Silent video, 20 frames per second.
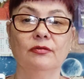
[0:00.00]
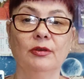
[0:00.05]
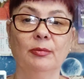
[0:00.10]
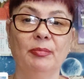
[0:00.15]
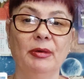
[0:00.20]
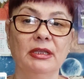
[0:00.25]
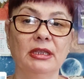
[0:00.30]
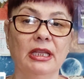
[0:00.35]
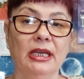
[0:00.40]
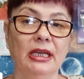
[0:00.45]

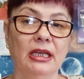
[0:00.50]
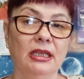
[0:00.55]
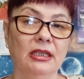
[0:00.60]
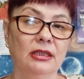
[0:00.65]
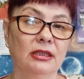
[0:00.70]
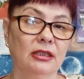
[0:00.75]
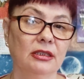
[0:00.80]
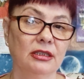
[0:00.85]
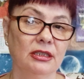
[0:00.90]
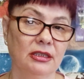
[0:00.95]

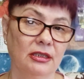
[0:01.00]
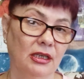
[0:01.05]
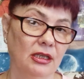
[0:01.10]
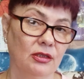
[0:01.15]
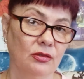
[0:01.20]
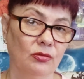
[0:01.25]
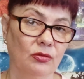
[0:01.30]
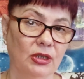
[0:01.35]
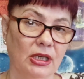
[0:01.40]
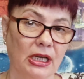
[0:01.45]
выпадает
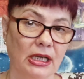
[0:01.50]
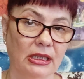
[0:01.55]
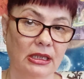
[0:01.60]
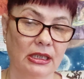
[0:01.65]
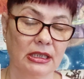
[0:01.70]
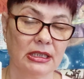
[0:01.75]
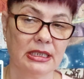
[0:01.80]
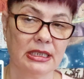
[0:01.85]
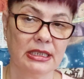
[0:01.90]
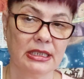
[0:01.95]
сразу
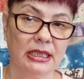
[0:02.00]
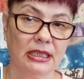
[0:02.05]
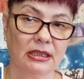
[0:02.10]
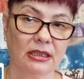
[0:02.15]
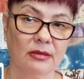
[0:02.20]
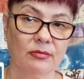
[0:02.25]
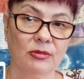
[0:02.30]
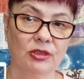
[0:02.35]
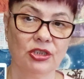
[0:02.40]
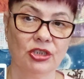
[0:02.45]
карта
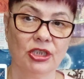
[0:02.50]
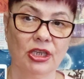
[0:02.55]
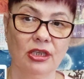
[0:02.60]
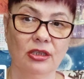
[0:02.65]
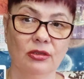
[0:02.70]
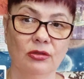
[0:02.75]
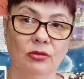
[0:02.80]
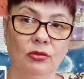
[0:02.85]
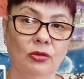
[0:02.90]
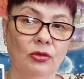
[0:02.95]
десятка
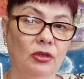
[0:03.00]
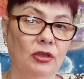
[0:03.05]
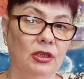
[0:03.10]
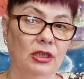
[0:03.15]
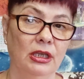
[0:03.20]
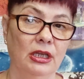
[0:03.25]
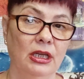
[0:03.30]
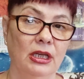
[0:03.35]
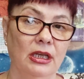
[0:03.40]
мечей, но